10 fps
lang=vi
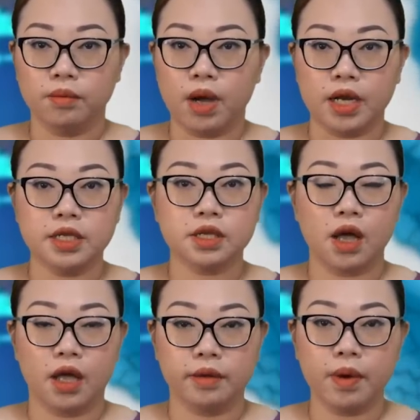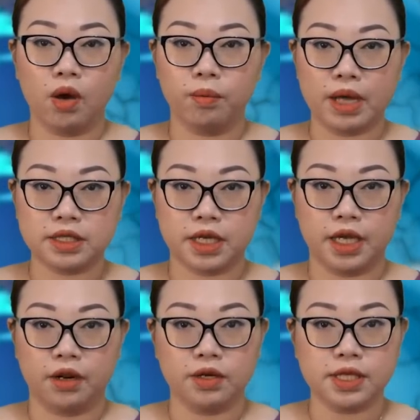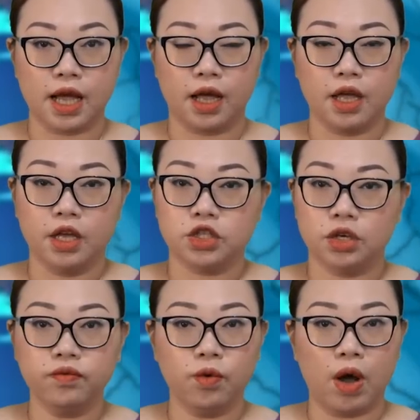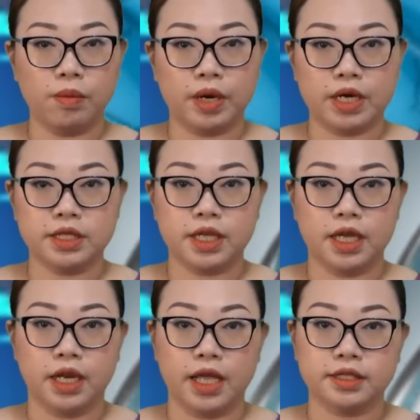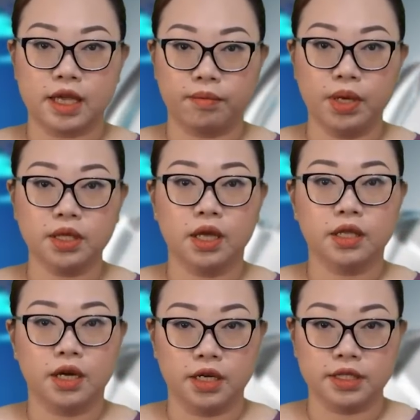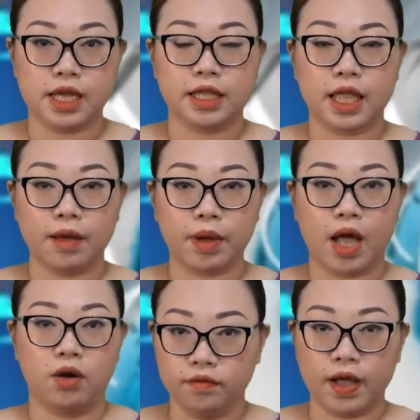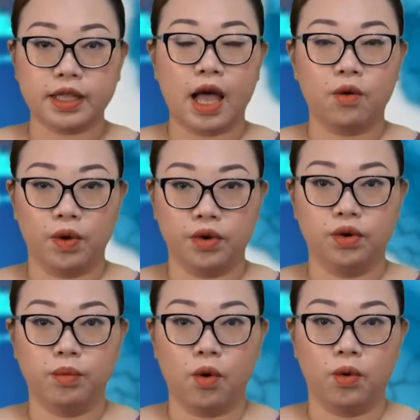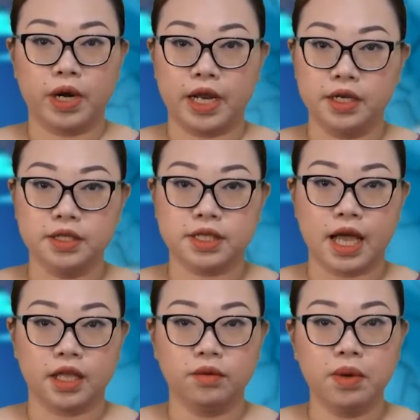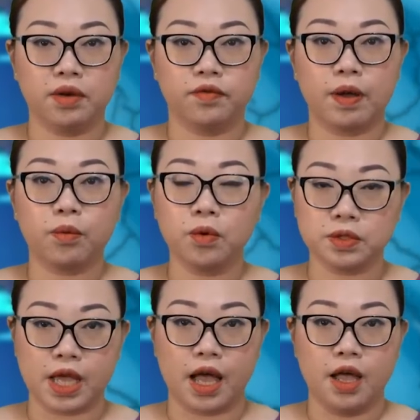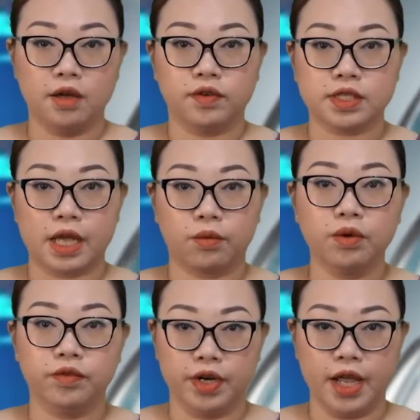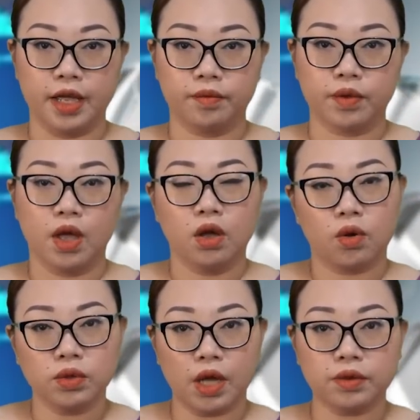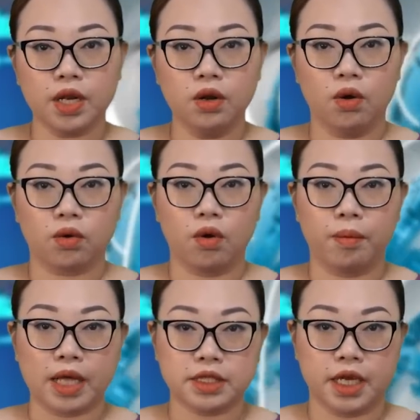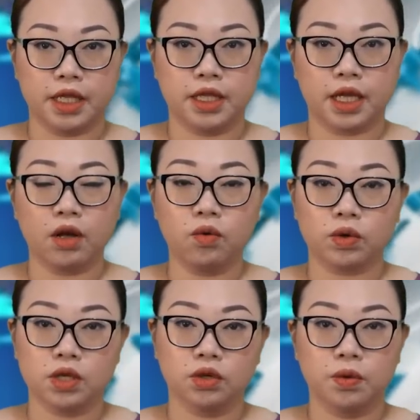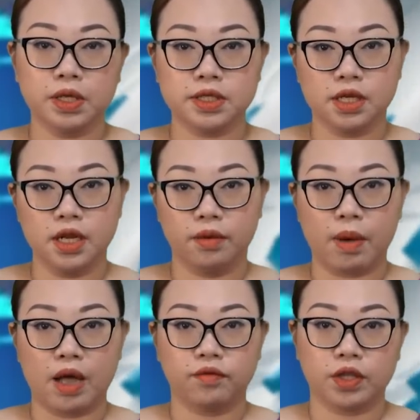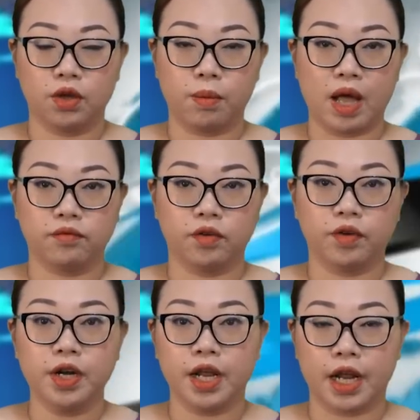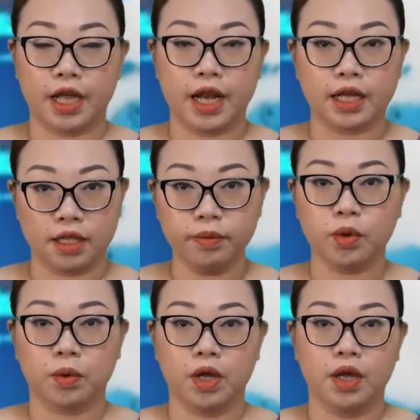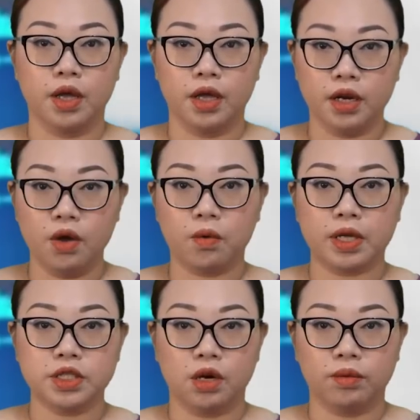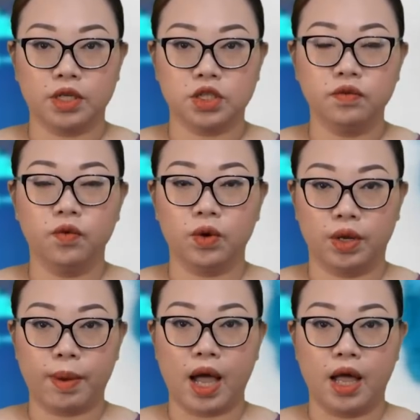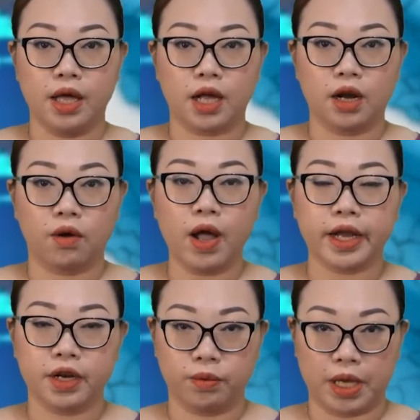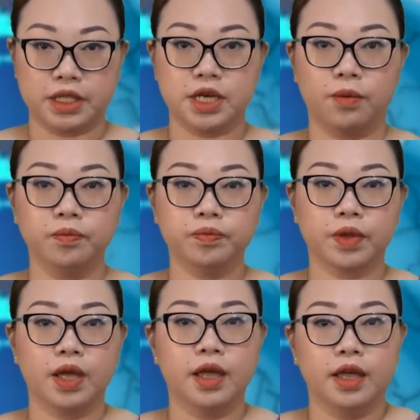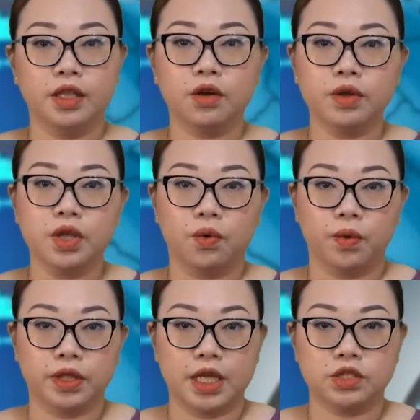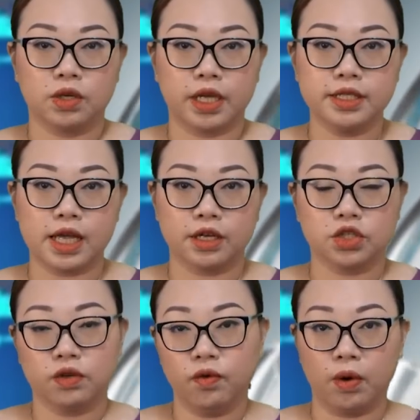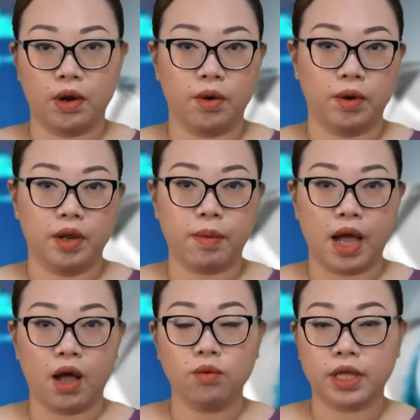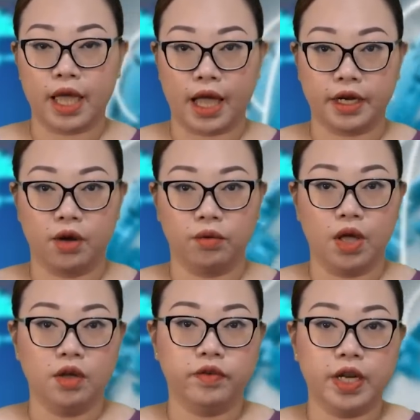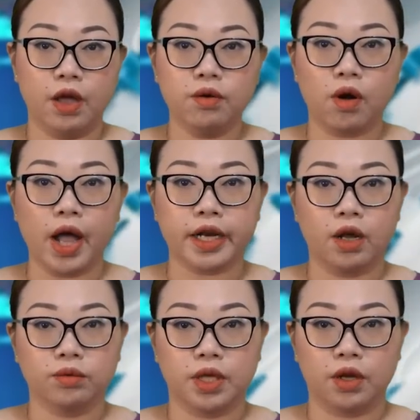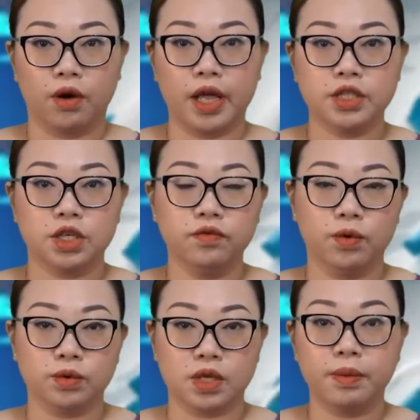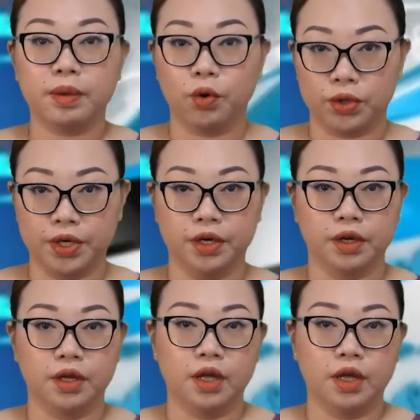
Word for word: Bởi lý do ấy mà ông Matkey nói rằng chính phủ Albanese nên giảm bớt thời gian tham khảo và thảo luận nội bộ để đưa ra những biện pháp quốc gia và giải quyết vấn đề. Cũng theo tiết lộ của ông Matkin thì các cuộc thương thuyết giữa liên bang và tiểu bang về vấn đề này đang tiếp tục. Điều quan trọng là chính phủ liên bang cần có hành động nhanh chóng. Nhưng có nhiều nguồn tin cho thấy rằng chính phủ lao động liên bang không thể hành động vì nếu có hành động thì có lẽ chính phủ sẽ bị bồi thường.